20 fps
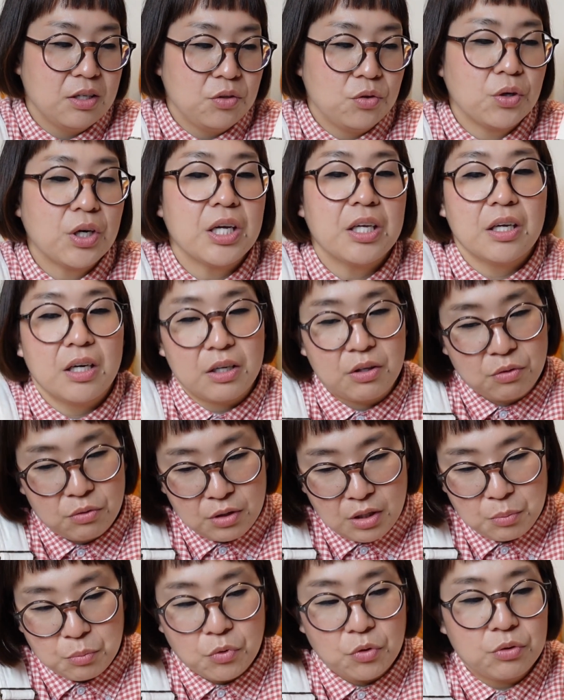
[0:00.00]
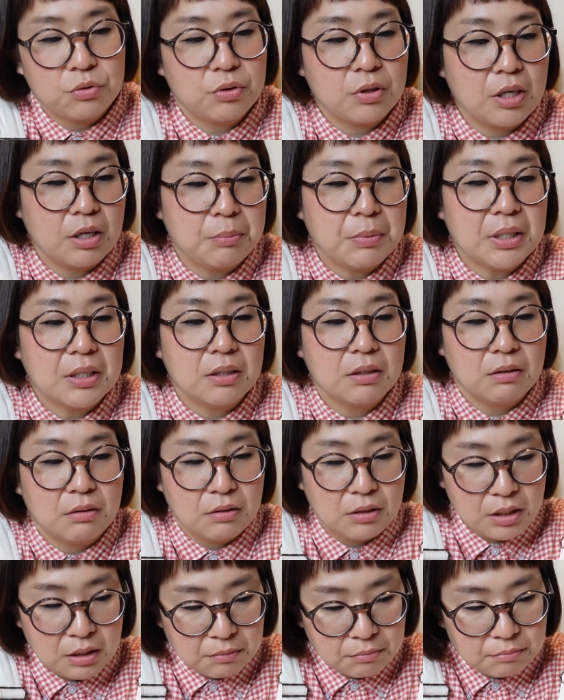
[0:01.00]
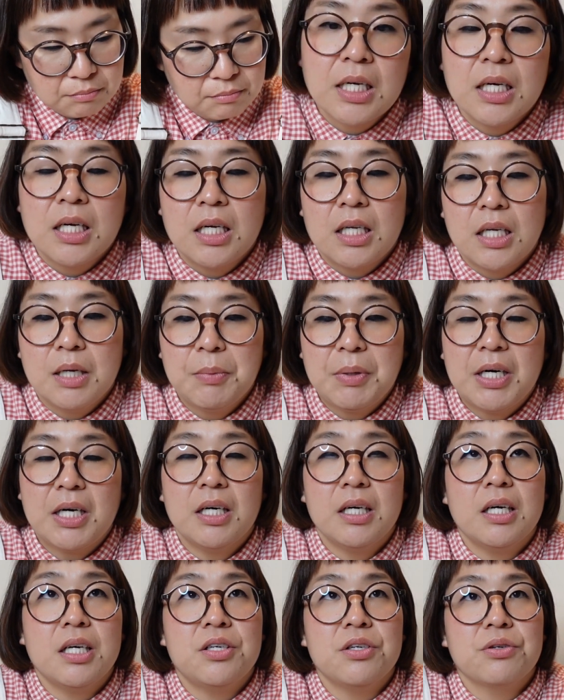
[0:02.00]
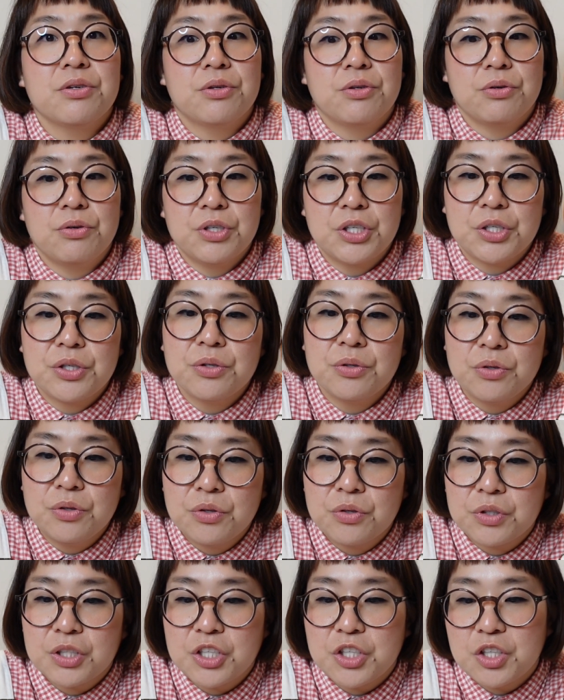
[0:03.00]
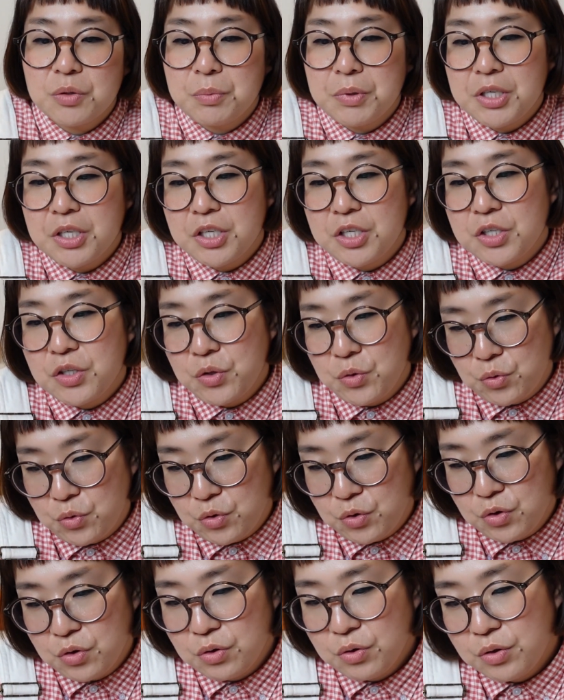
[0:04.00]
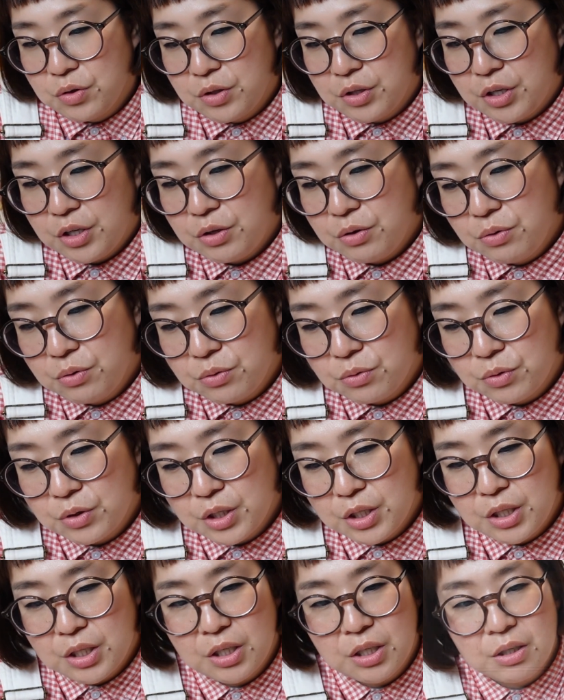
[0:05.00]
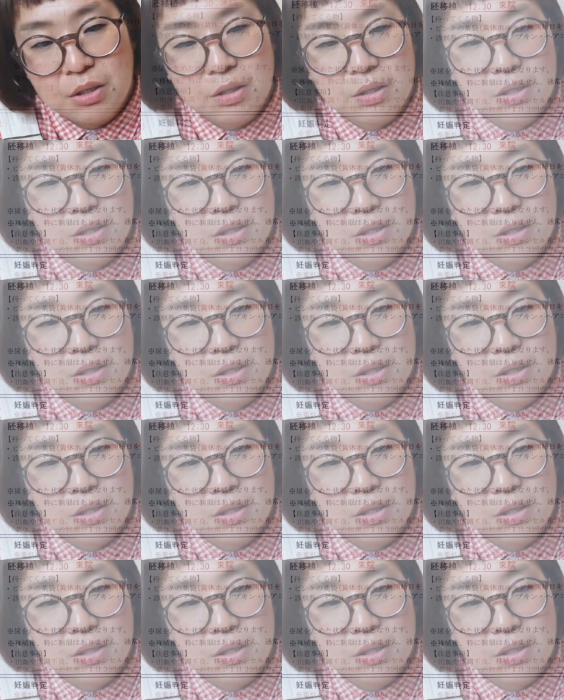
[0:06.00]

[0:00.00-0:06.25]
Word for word: 溶けないように持ってますね。で、まあ、配色当日の説明書っていうのが、